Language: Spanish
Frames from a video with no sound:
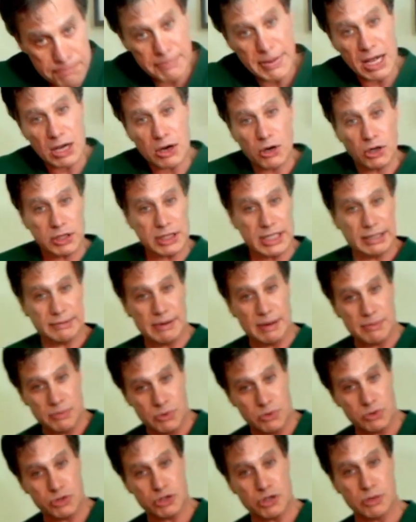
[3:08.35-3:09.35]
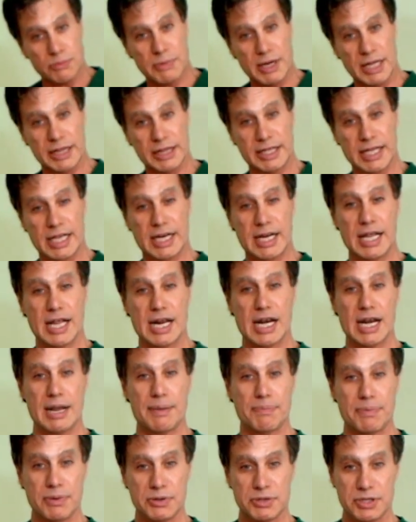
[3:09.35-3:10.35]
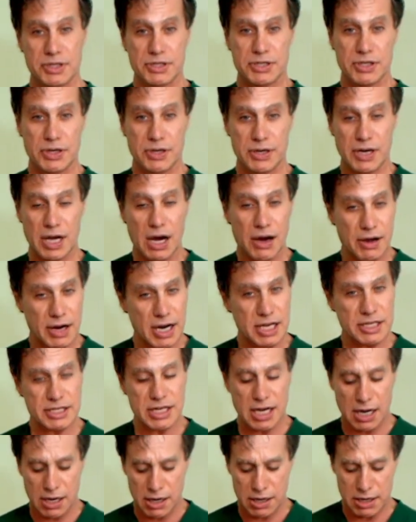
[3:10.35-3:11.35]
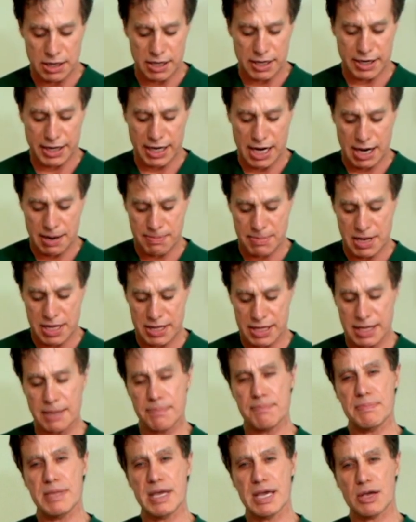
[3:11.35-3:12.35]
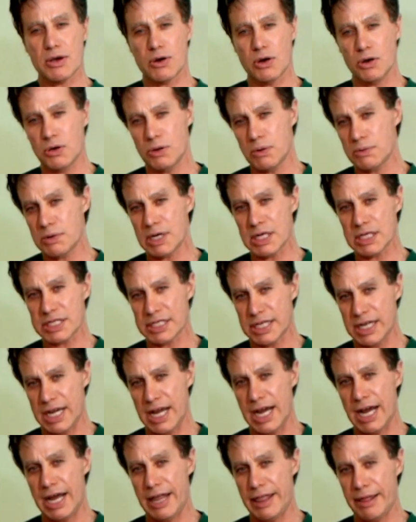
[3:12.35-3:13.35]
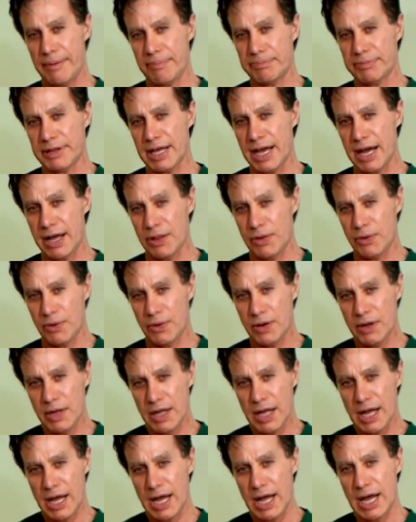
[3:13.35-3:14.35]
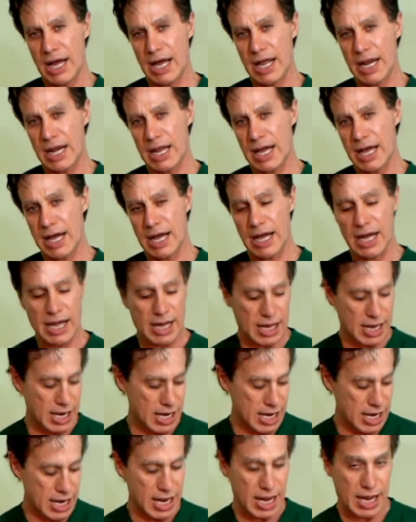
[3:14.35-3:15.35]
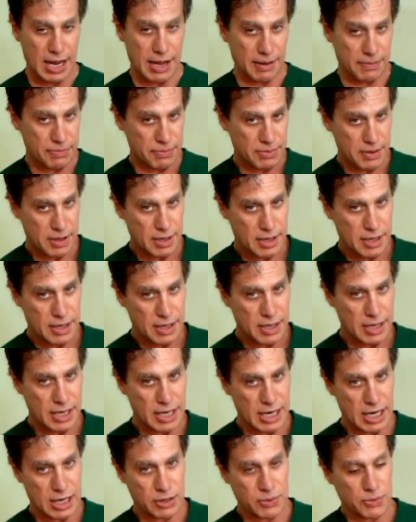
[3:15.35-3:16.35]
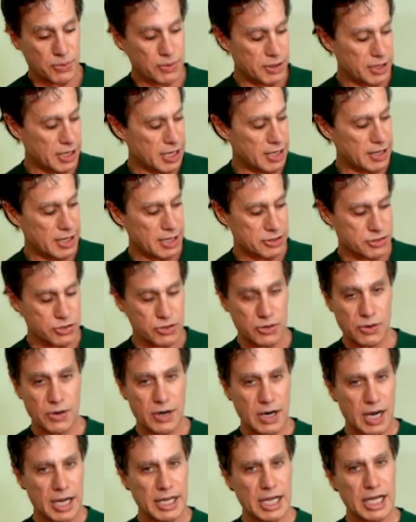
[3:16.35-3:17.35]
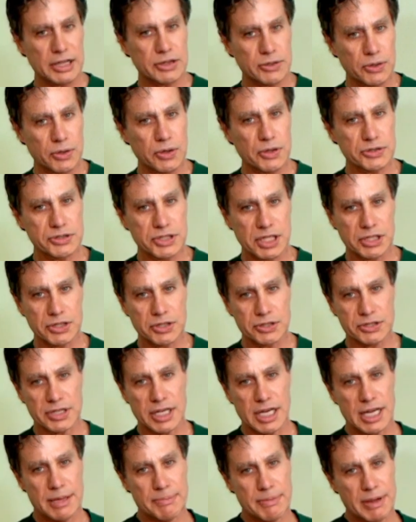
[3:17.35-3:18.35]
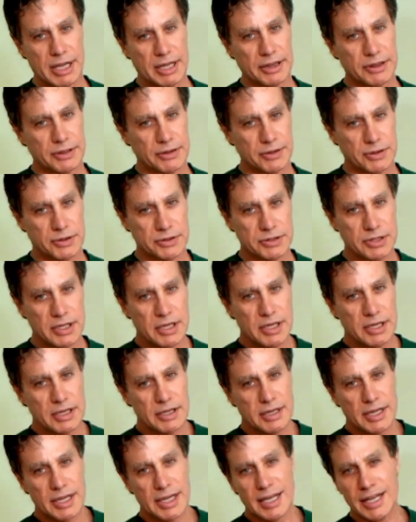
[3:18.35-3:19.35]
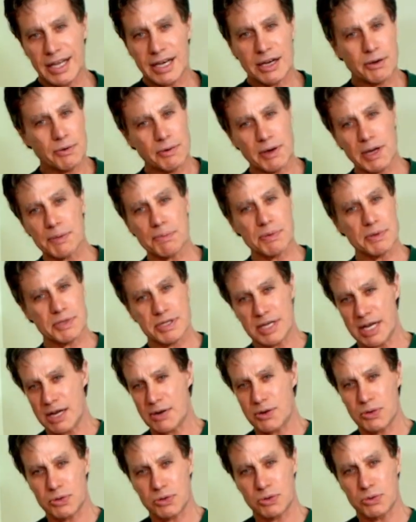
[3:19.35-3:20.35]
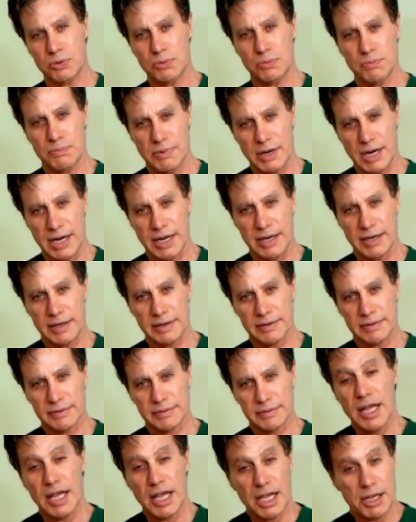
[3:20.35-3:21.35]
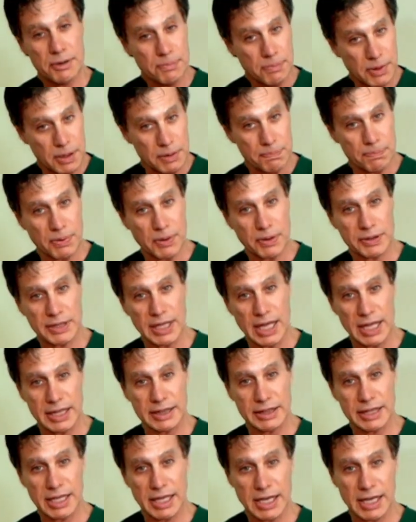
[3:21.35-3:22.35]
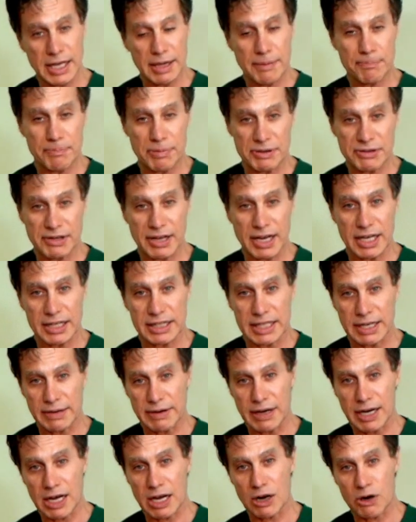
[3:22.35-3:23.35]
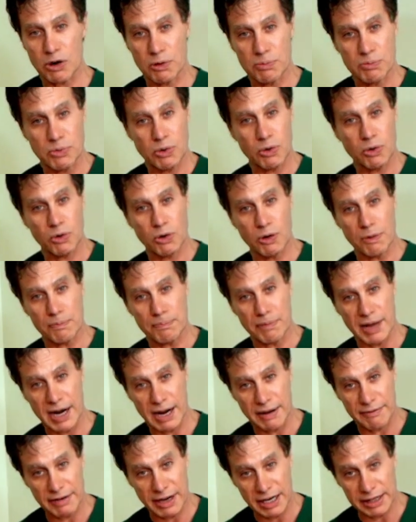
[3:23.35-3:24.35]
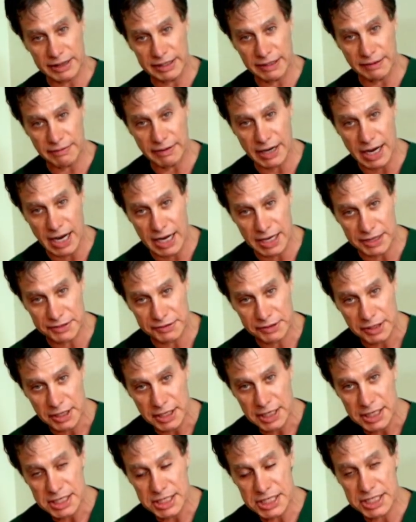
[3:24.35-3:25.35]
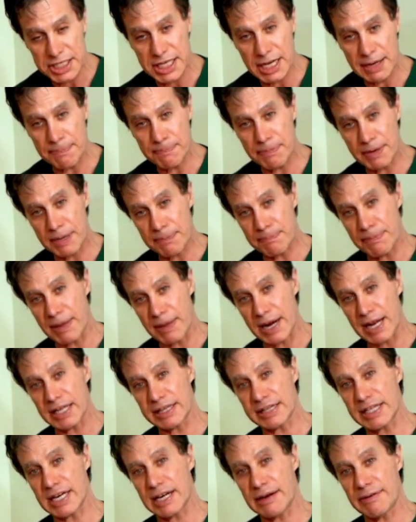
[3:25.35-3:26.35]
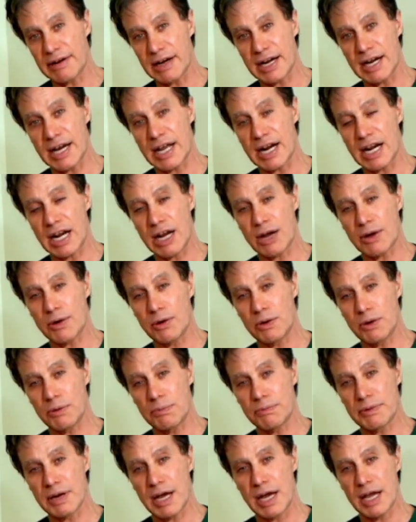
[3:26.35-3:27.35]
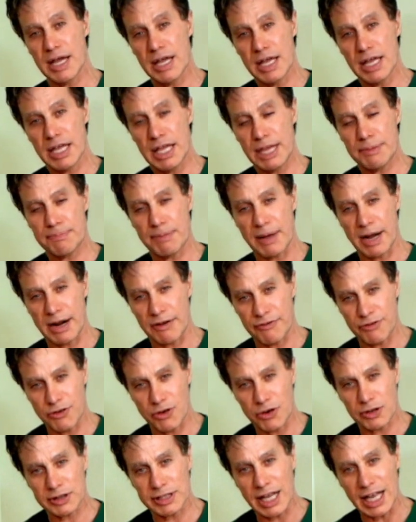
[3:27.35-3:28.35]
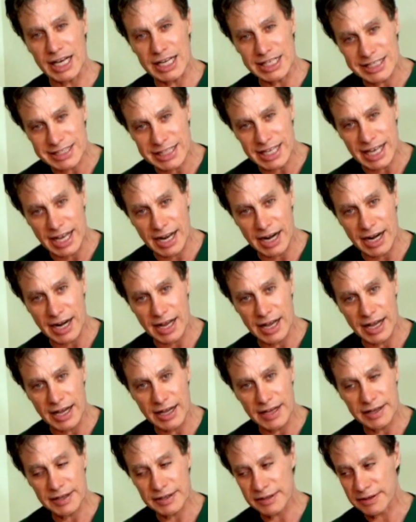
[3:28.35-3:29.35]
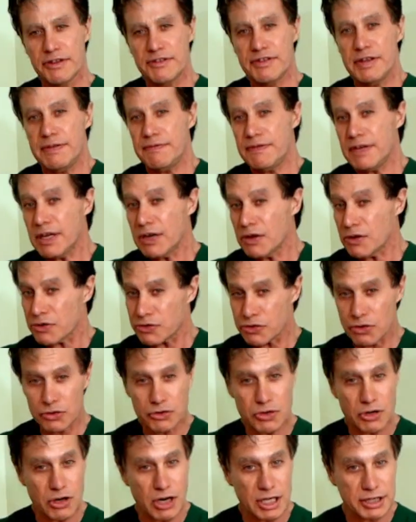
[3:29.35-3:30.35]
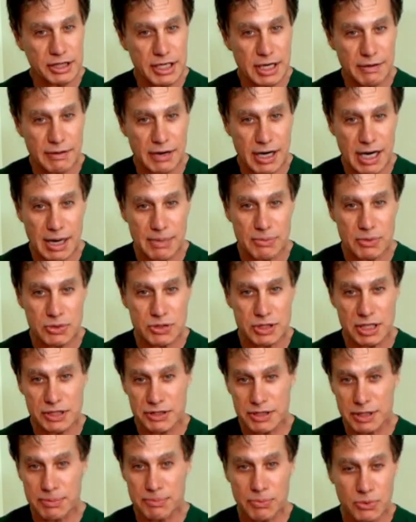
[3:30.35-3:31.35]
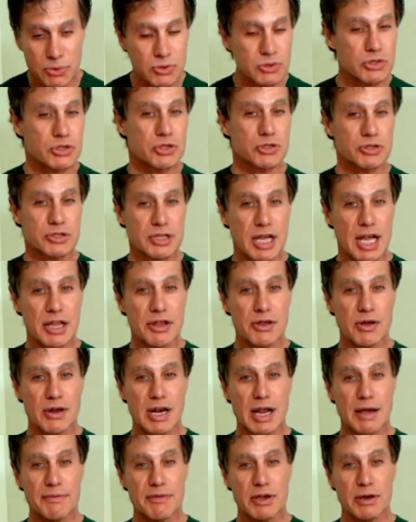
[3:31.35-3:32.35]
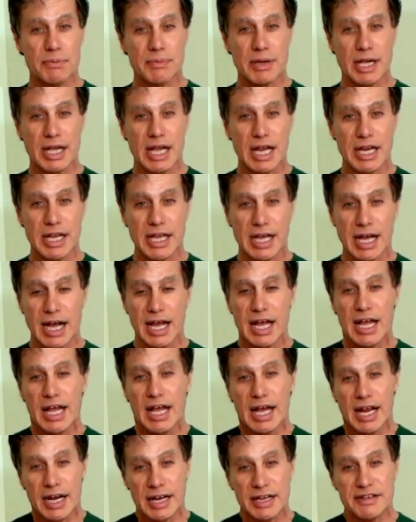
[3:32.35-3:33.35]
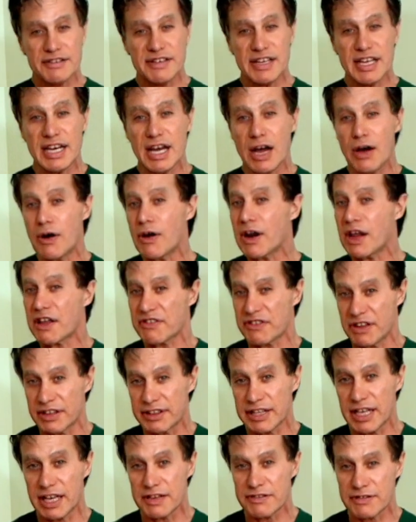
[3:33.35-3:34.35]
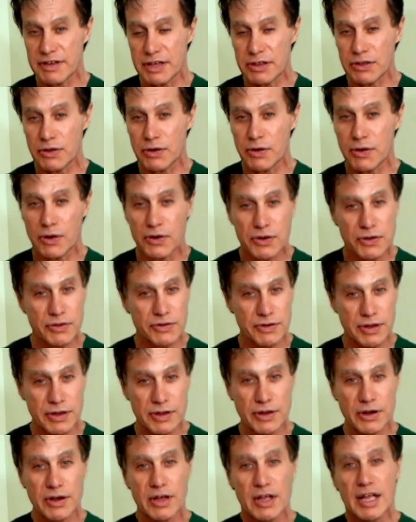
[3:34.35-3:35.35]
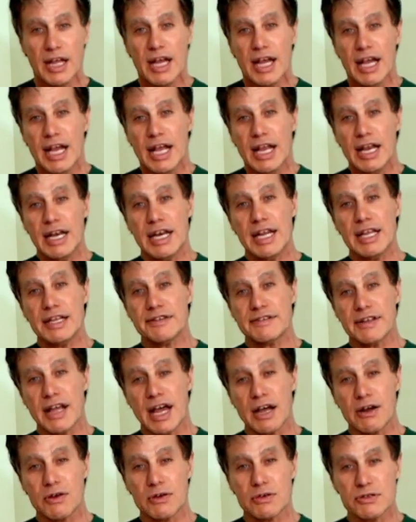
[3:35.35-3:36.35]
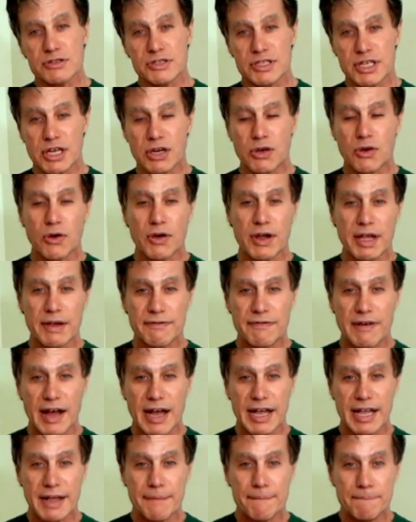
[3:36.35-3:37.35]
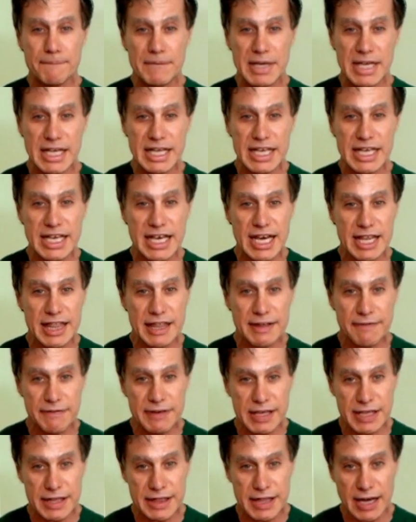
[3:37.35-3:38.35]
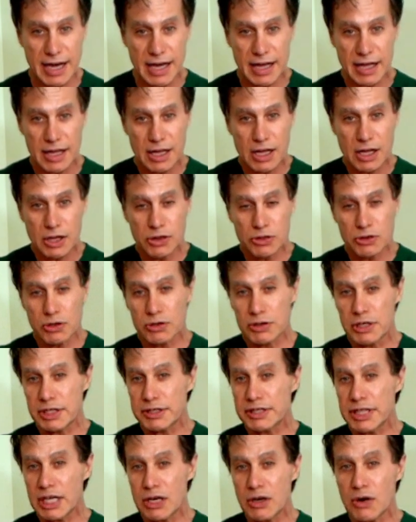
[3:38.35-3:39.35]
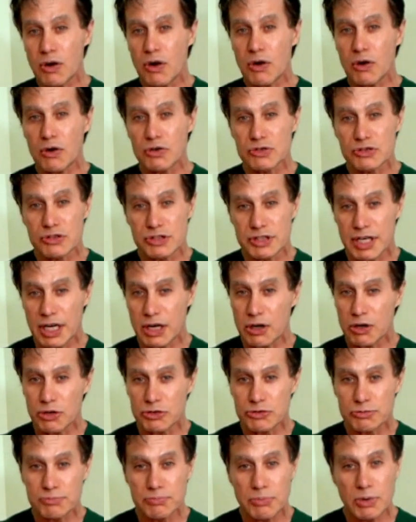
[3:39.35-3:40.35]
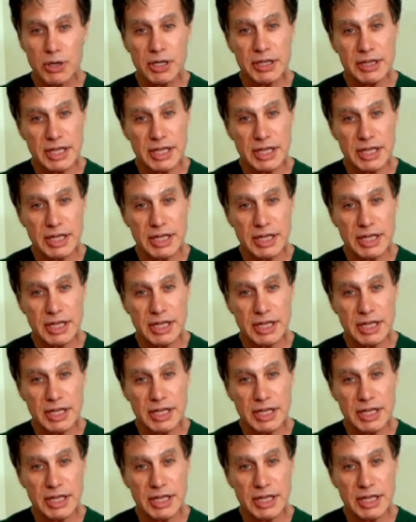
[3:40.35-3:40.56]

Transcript: me costaba mucho mantener la posición. Ahora ya realmente mi columna se ha adaptado a la, a la cuña de yoga y a todos estos elementos. El cuerpo se acostumbra. Es muy importante empezar a trabajar los músculos paravertebrales siempre para trabajar la columna y para fortalecerla si bien nosotros la trabajamos hace muchos años la biomecánica, recién ahora se está haciendo conocido, les aconsejo que bajen mi guía de vida, donde tengo consejos muy